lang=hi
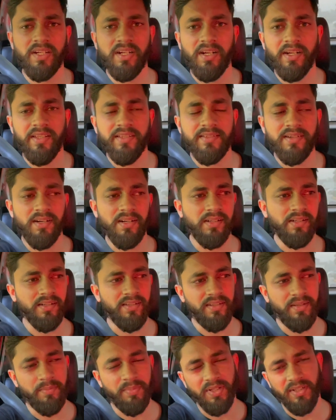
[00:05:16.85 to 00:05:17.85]
गाड़ी स्टार्ट
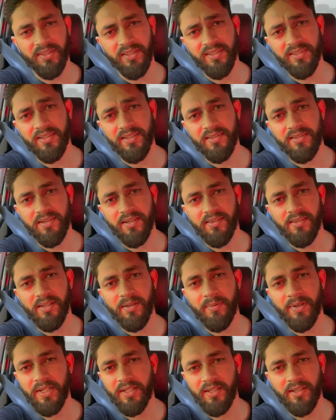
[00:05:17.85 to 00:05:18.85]
रखनी पड़ती है इससे अच्छा अंदर
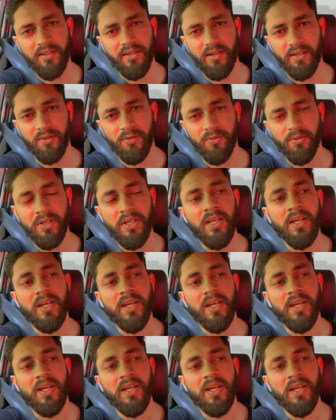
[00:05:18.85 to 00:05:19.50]
बैठ के खा लो